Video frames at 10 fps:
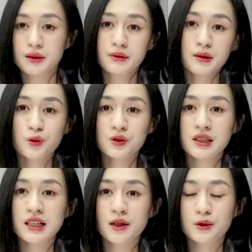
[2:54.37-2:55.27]
Mình muốn
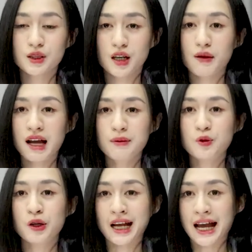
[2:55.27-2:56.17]
giới thiệu cho các bạn
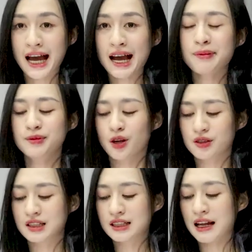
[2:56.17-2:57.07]
một cái app, đó
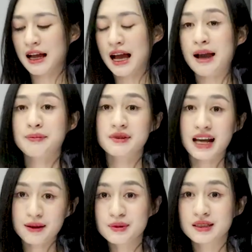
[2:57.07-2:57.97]
chính là app
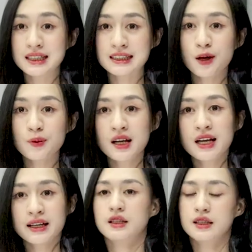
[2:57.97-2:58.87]
Diamond Detox.
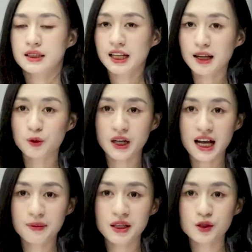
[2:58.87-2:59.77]
Đây là một
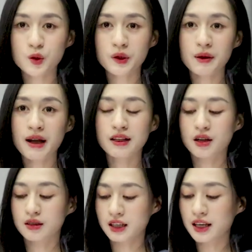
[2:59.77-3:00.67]
app giúp các bạn
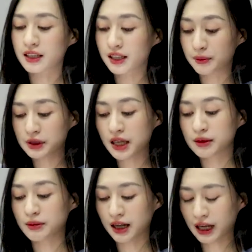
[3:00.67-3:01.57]
có thể kiếm
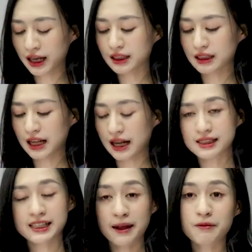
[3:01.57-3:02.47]
tiền bằng cách là
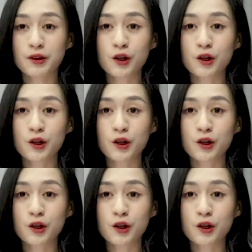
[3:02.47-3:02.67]
xem